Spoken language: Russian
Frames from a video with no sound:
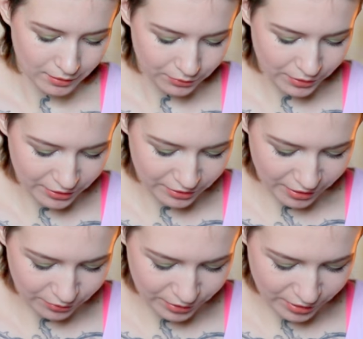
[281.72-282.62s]
Ну, я не
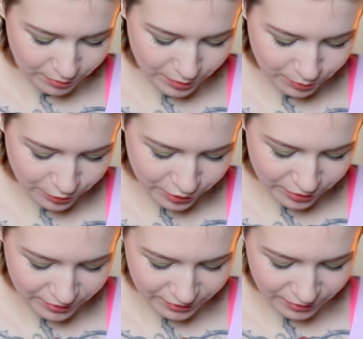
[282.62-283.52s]
знаю, друзья, быть
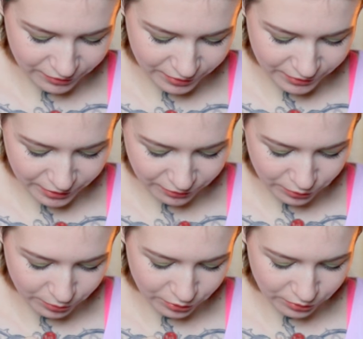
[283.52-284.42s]
может, э, виновата в
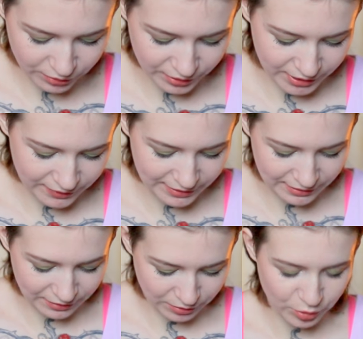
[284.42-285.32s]
том, что это
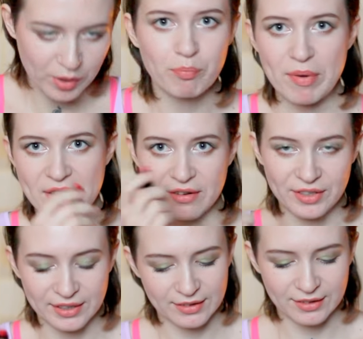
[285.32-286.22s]
действительно мой
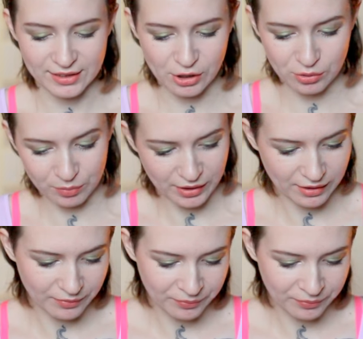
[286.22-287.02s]
первенец, скажем так.